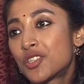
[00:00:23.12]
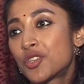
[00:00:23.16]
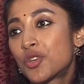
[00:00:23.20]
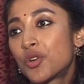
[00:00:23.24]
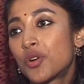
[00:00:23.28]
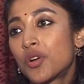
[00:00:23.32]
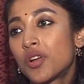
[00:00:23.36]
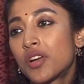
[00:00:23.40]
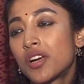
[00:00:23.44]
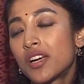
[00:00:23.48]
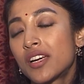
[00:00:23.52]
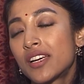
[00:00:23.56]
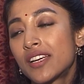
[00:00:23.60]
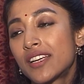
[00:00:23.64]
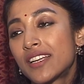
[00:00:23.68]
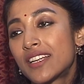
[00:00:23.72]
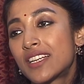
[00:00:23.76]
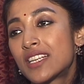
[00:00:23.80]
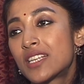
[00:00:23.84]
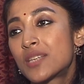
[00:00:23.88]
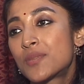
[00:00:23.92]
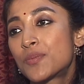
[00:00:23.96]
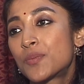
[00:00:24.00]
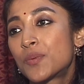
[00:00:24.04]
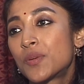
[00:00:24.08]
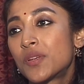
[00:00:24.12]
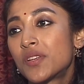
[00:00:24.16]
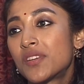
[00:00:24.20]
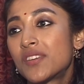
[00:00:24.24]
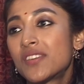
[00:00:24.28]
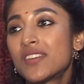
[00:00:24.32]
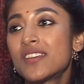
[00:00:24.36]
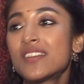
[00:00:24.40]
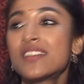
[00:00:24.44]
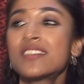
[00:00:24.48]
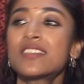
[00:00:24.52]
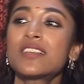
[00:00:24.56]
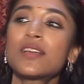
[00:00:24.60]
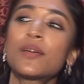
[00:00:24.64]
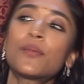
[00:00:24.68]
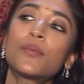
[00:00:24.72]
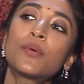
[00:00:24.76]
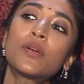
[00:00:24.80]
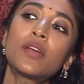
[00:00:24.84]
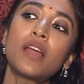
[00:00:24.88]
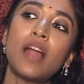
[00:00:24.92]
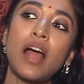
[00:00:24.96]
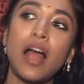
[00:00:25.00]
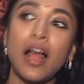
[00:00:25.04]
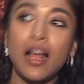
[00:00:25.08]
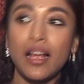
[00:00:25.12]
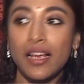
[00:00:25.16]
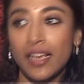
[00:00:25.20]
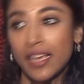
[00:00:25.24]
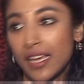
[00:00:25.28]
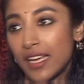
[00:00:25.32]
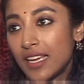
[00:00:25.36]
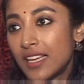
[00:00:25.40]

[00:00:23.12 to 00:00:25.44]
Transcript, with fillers: কোণে সাজার পালা চলছে জোর কদমে